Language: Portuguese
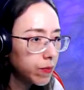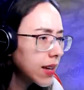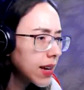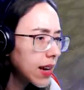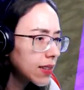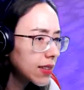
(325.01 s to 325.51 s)

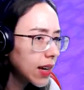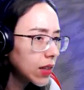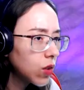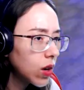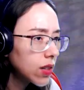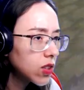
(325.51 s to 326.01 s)

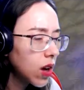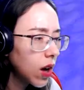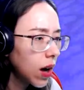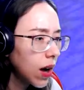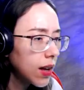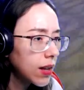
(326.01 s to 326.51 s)
Engraçado, olha
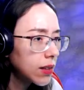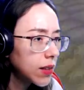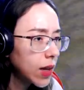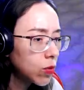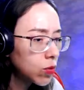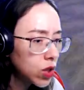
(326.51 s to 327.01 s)
só.
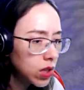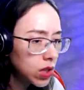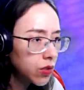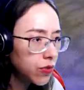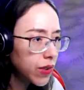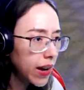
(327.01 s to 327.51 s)
Tem um
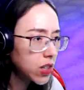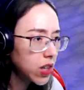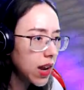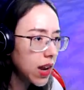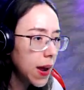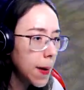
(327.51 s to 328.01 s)

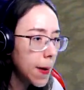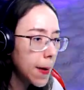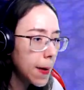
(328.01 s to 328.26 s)
diferente ali.